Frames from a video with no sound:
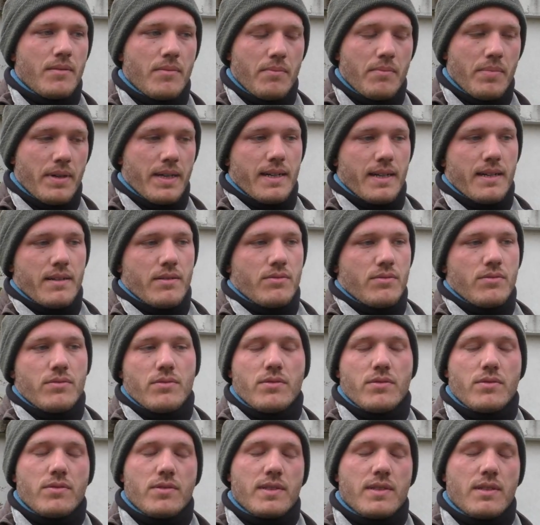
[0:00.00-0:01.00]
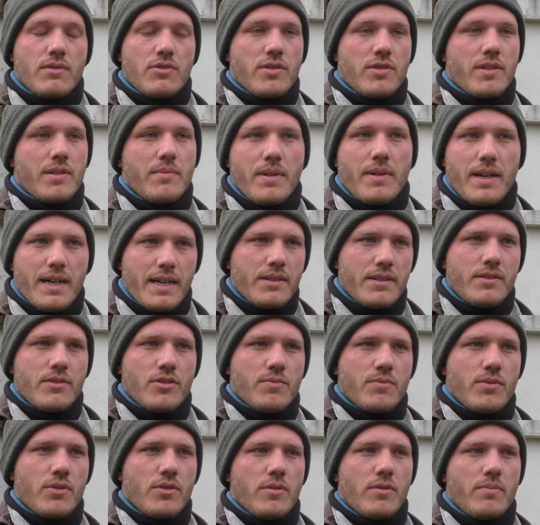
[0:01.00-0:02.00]
para os seus rebanhos,
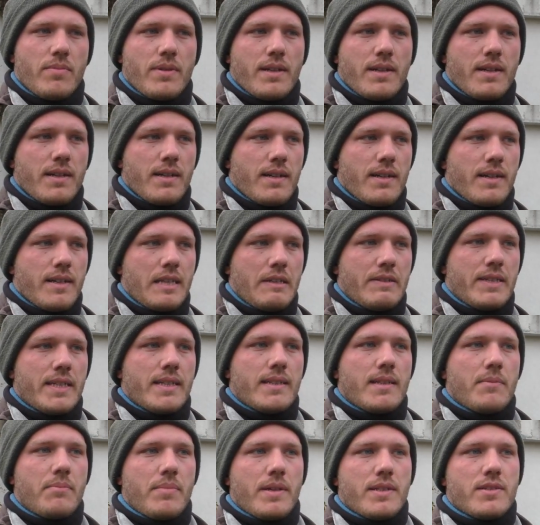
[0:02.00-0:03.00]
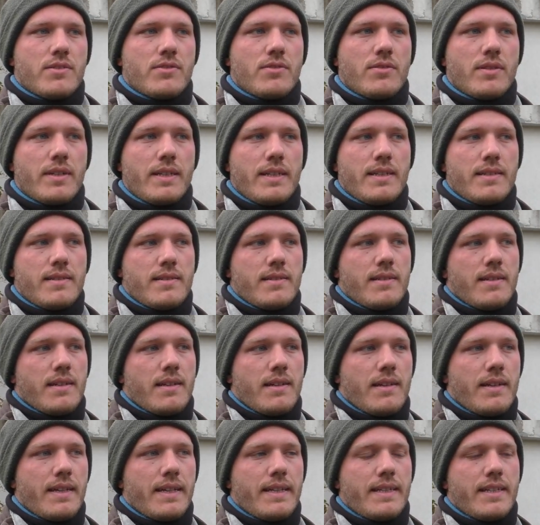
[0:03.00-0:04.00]
pronto, para a atividade da
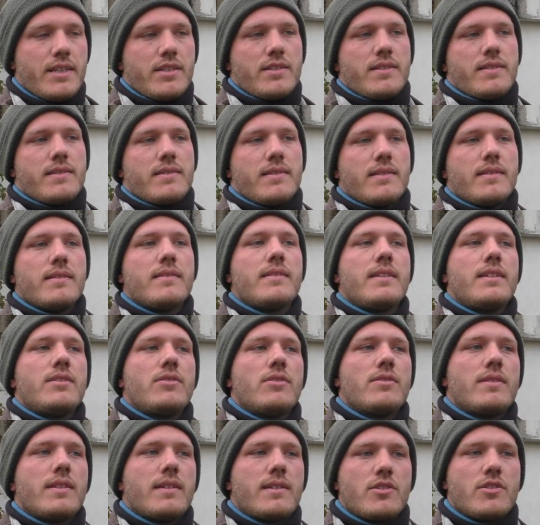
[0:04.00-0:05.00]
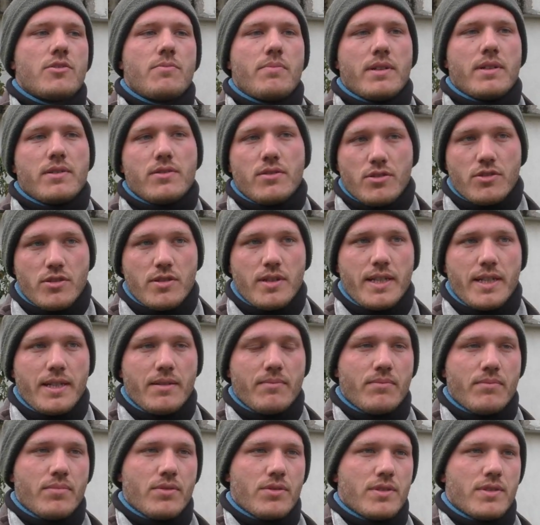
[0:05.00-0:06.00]
pastorícia e neste sentido ter espaços
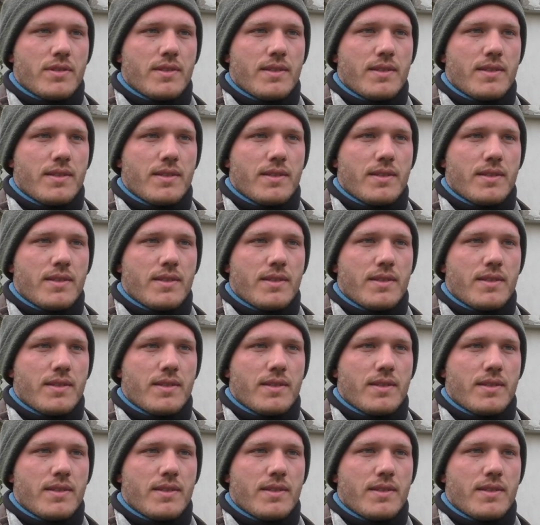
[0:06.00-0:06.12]
limpos,